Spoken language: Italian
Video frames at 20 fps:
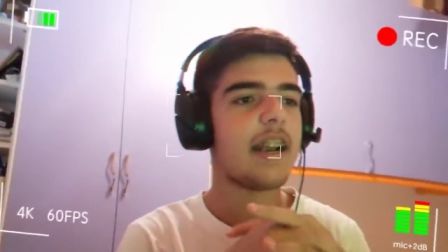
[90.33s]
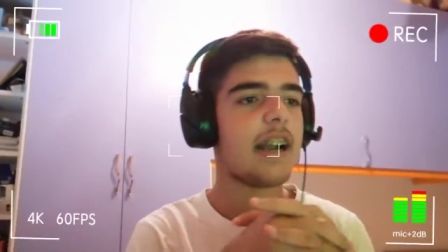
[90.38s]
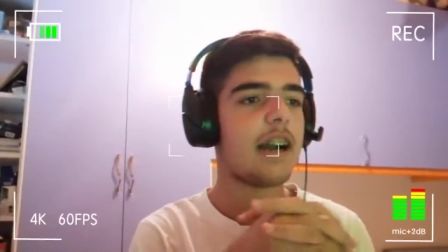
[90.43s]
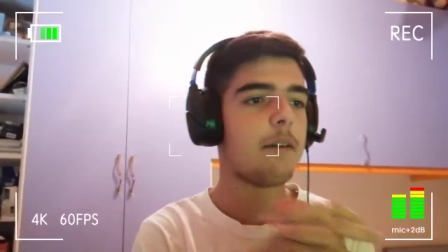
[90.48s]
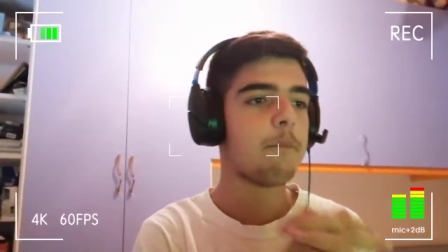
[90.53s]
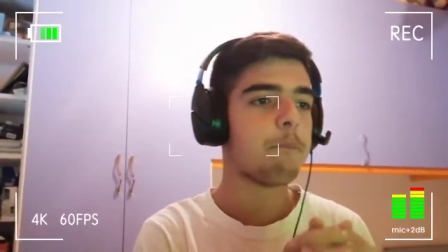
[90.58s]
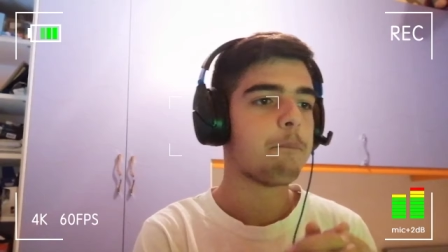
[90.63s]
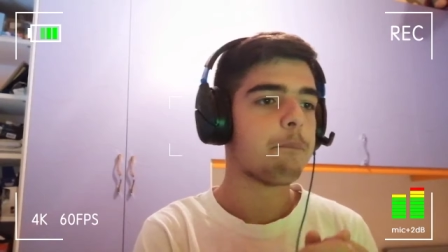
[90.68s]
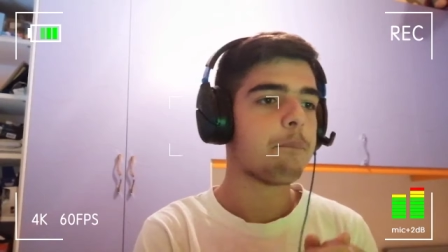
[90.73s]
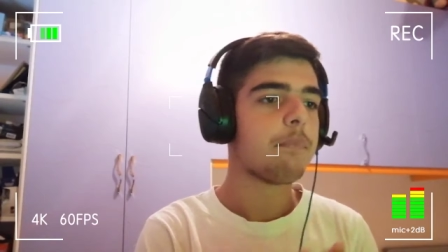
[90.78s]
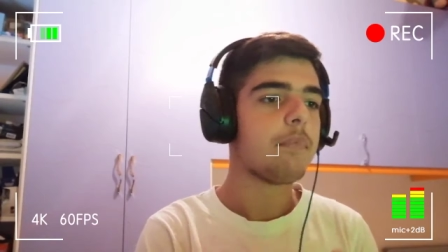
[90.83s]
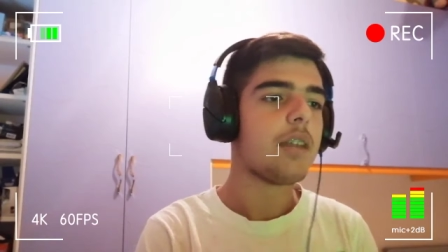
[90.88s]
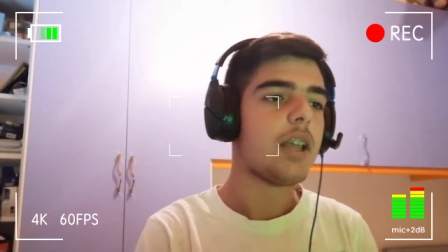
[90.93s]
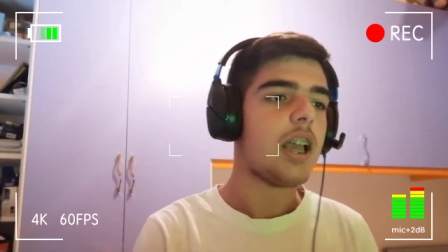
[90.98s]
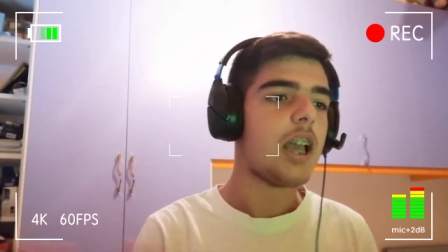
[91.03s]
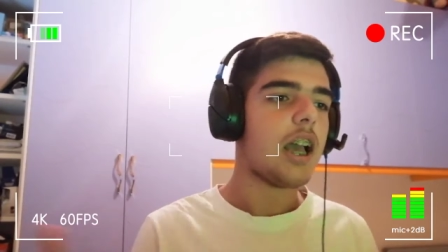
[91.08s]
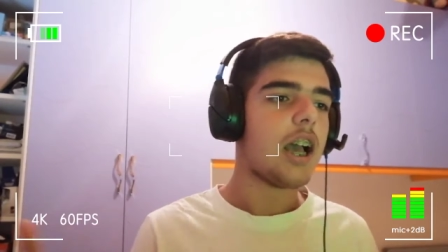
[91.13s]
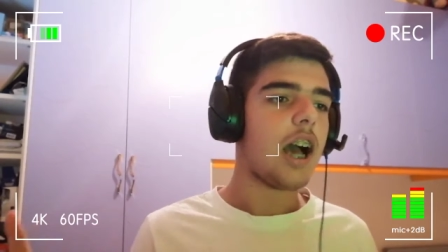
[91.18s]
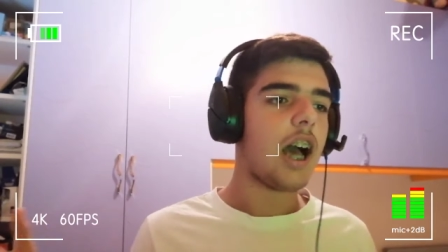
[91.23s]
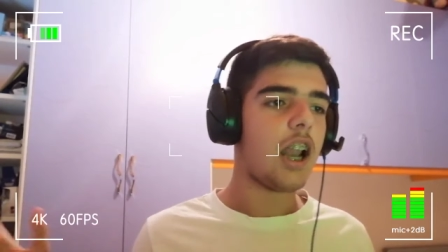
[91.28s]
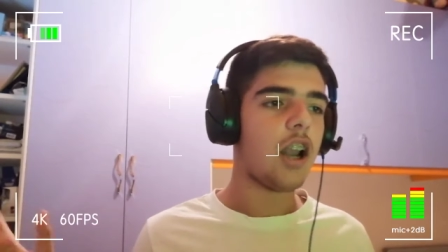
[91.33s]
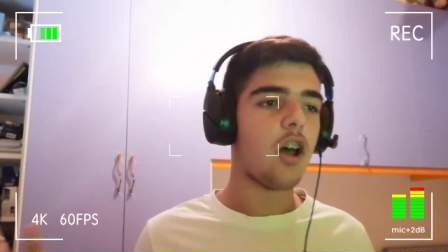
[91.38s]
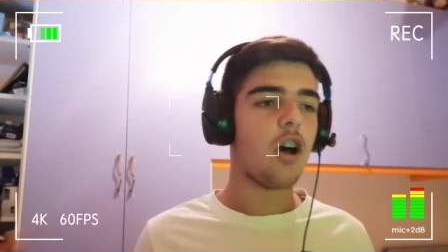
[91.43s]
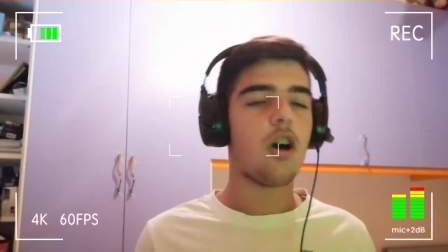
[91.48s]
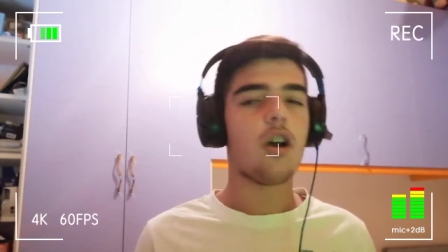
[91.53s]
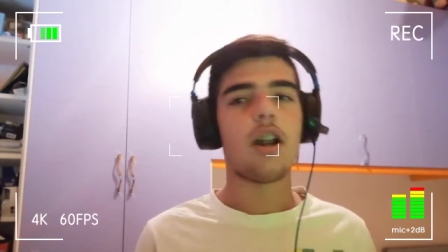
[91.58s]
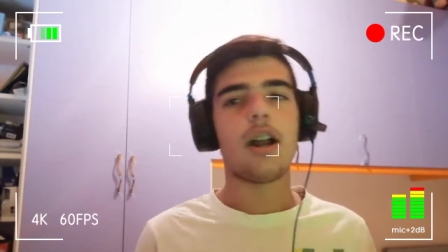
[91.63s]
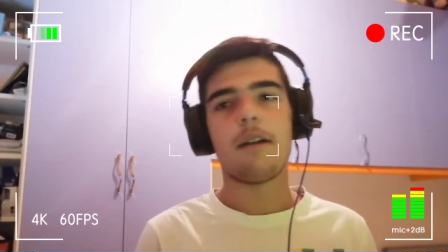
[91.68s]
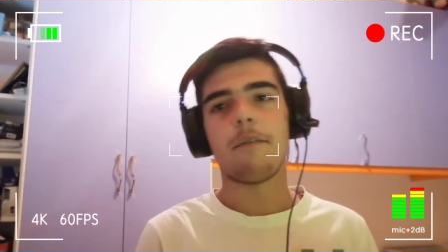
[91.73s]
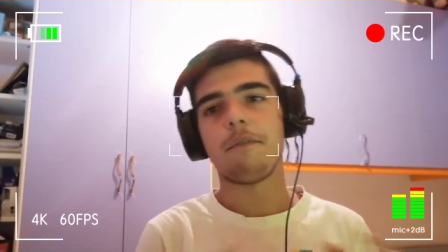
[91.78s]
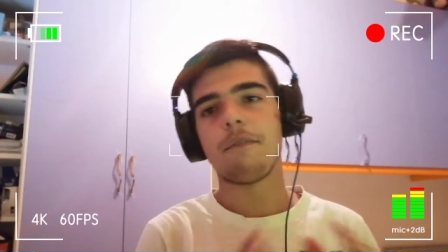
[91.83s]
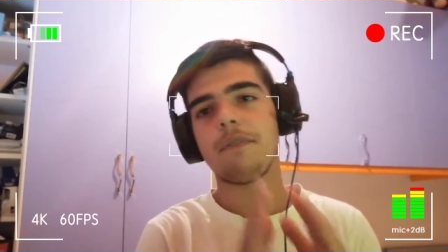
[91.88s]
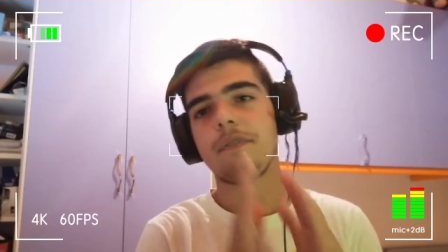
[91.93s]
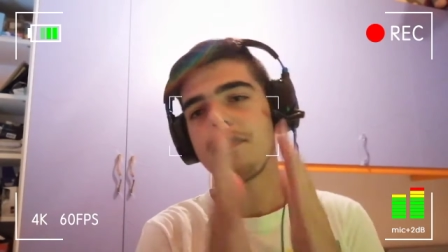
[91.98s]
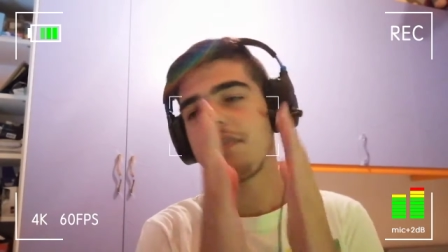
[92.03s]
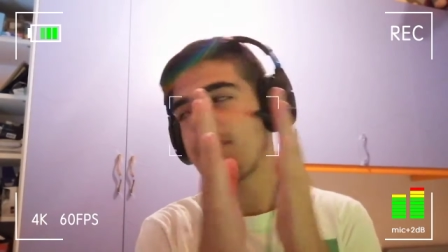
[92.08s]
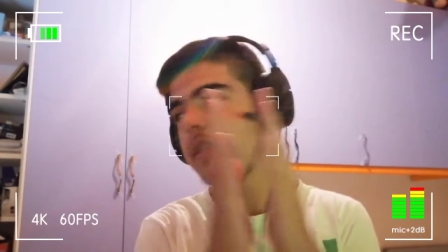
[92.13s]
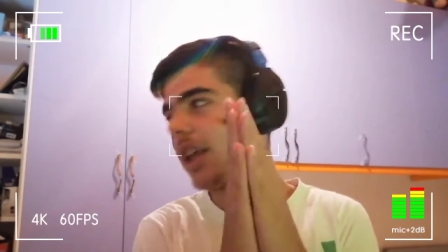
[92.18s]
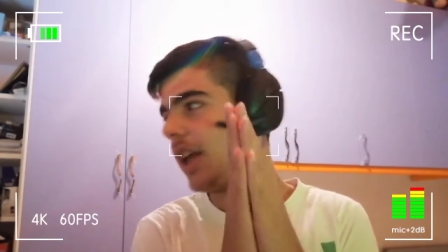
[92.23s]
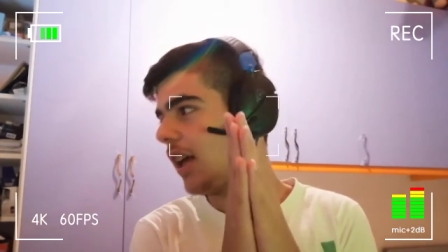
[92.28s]
raga? Allora,
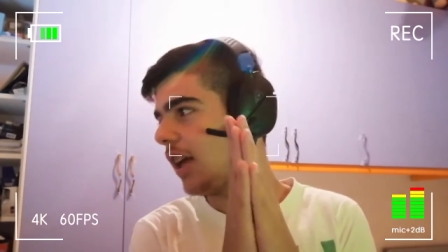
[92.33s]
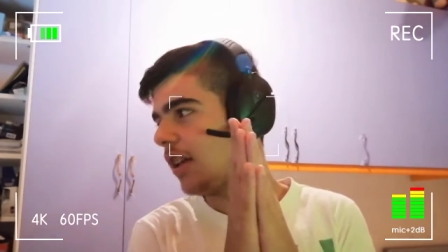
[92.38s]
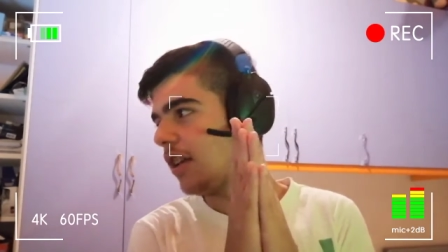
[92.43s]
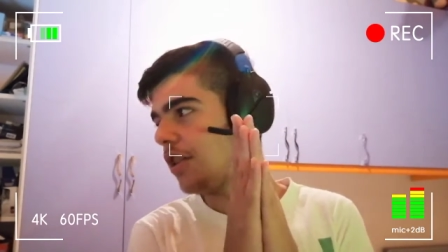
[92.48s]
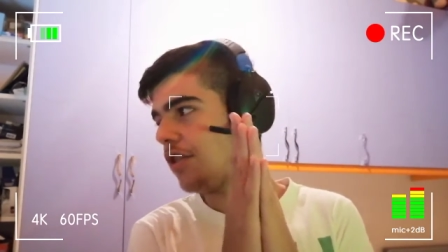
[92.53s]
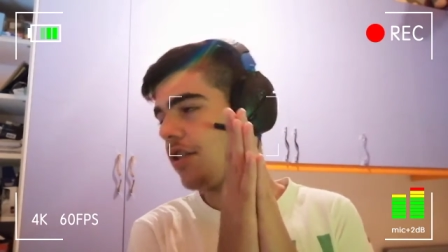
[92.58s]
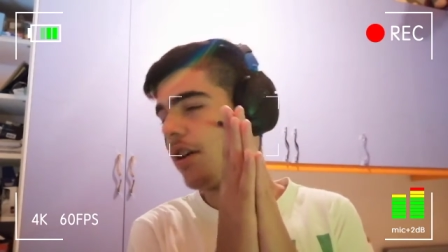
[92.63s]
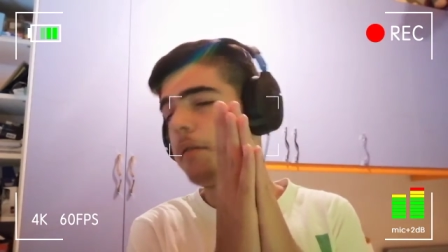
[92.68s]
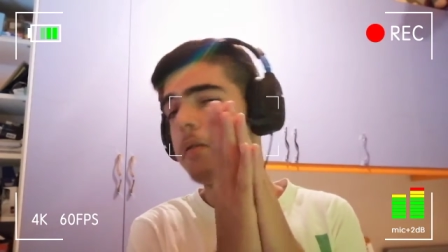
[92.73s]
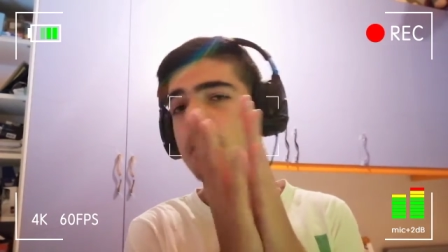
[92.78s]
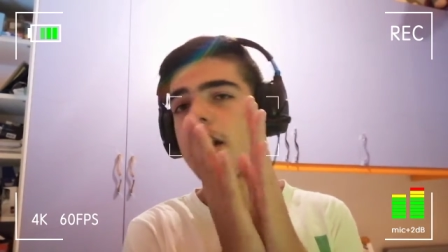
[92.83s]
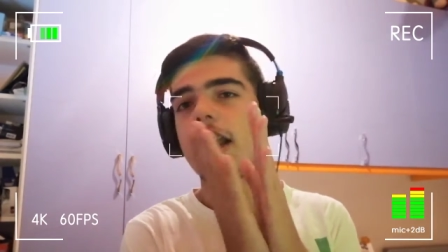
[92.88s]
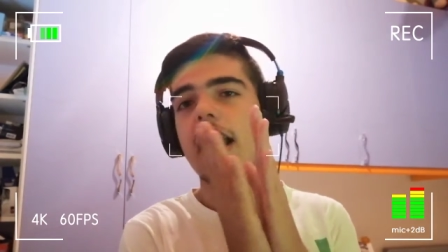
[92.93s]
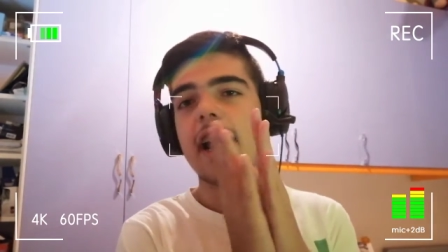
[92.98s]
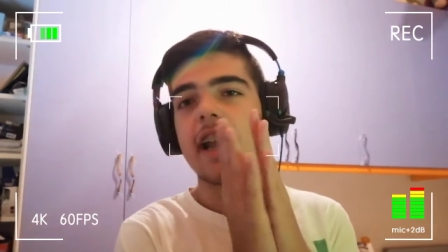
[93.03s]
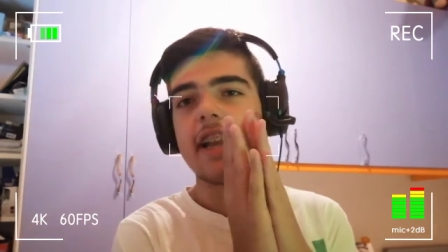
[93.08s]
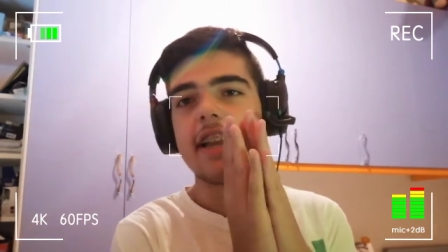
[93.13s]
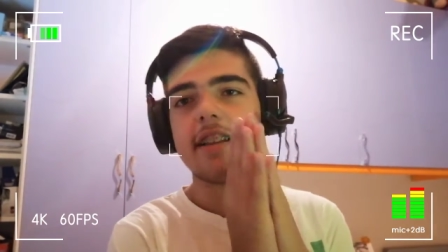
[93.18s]
diciamo che